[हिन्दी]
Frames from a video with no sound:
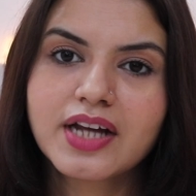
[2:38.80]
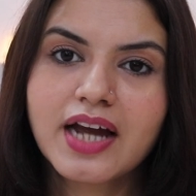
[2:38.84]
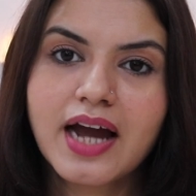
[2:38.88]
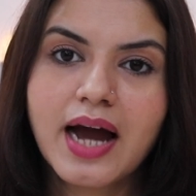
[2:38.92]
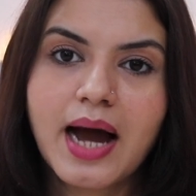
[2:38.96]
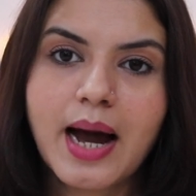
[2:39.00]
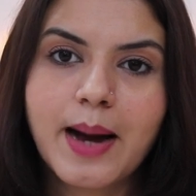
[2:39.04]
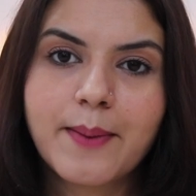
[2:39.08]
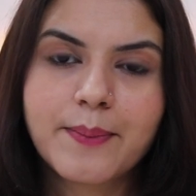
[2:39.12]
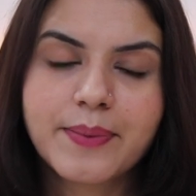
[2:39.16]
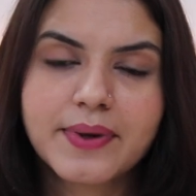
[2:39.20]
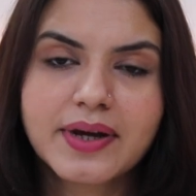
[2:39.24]
हैं
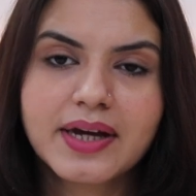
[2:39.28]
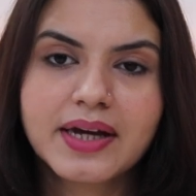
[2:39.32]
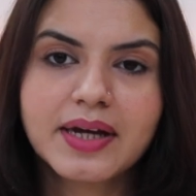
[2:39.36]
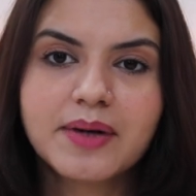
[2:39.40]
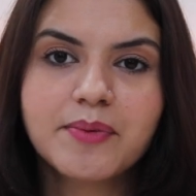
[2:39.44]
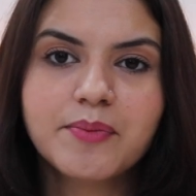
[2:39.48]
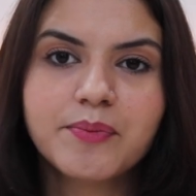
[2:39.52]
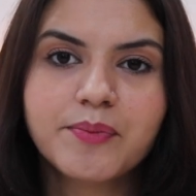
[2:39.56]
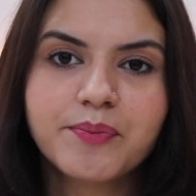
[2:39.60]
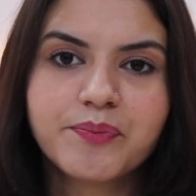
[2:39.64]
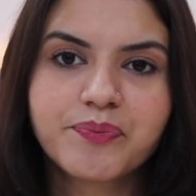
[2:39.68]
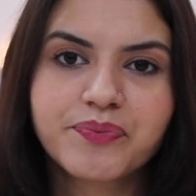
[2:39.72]
आपकी
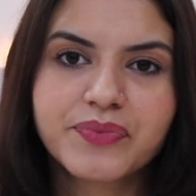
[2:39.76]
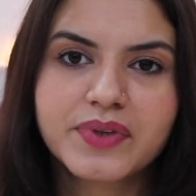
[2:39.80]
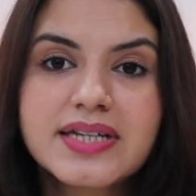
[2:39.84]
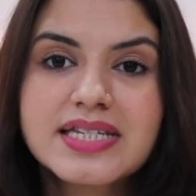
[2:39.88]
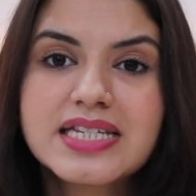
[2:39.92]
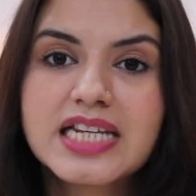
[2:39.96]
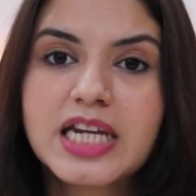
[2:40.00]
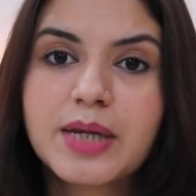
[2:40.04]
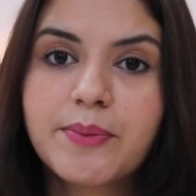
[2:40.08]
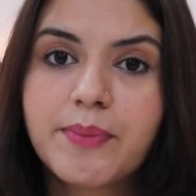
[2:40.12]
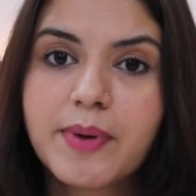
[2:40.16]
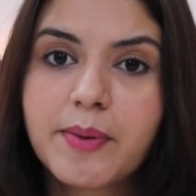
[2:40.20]

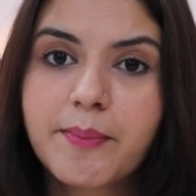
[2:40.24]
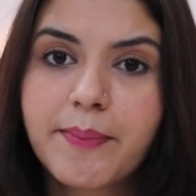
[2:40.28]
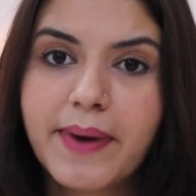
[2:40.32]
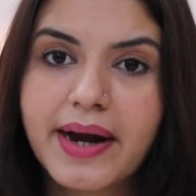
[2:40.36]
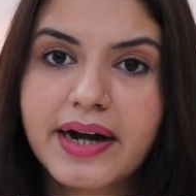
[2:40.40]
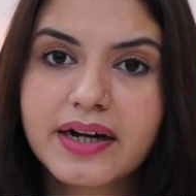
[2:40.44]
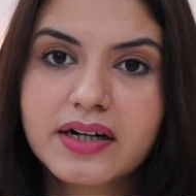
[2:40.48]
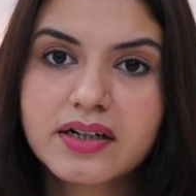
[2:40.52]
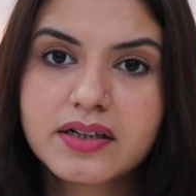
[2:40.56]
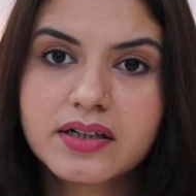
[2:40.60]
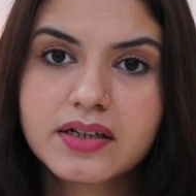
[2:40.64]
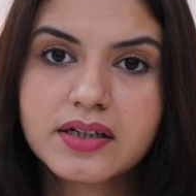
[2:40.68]
स्लीपिंग
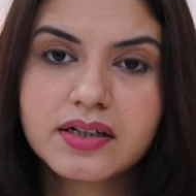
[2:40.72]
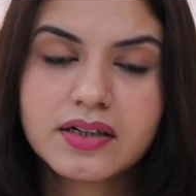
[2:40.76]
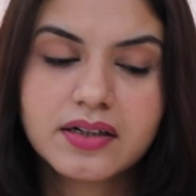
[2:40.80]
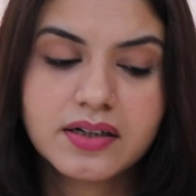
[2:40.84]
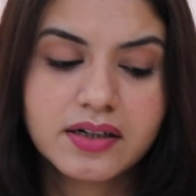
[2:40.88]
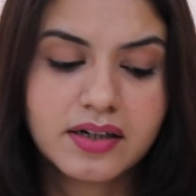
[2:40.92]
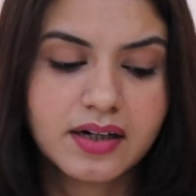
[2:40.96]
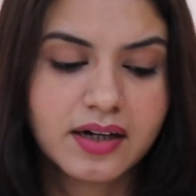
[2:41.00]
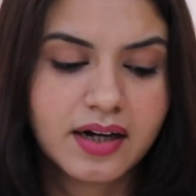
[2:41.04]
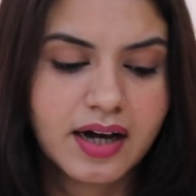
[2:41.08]
पैटर्न